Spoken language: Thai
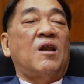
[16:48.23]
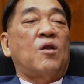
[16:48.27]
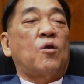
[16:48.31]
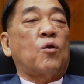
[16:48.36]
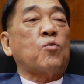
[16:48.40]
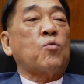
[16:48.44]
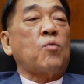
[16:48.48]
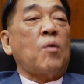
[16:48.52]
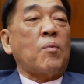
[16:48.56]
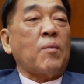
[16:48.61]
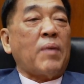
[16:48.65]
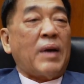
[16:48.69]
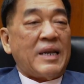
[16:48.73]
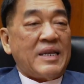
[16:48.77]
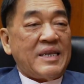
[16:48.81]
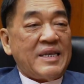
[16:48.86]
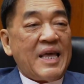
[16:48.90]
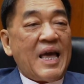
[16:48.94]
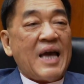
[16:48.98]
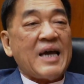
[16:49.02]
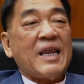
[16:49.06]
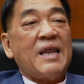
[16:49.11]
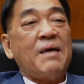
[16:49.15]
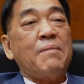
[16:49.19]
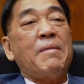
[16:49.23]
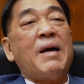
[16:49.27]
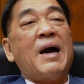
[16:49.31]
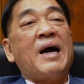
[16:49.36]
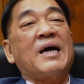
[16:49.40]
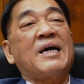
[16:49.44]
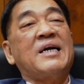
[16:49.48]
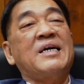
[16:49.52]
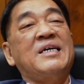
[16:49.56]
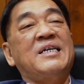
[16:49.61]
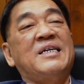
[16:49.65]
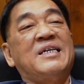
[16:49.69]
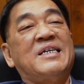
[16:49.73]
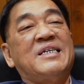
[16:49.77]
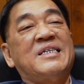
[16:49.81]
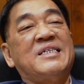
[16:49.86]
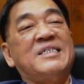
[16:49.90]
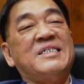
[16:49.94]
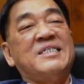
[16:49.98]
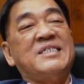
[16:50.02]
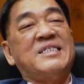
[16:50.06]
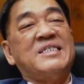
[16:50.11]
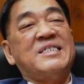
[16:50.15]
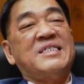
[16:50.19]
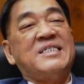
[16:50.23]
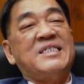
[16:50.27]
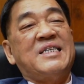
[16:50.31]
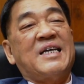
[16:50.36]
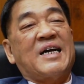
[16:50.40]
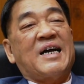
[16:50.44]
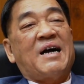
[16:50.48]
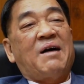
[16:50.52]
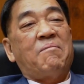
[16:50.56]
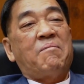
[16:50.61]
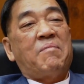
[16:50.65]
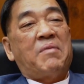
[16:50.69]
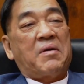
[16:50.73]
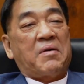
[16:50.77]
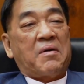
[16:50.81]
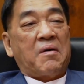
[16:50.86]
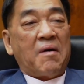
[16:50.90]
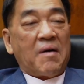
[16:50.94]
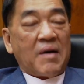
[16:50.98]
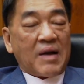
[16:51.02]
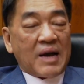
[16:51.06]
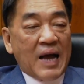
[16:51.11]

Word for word: ลดความขัดแย้งได้มากขึ้นนะครับ แล้วก็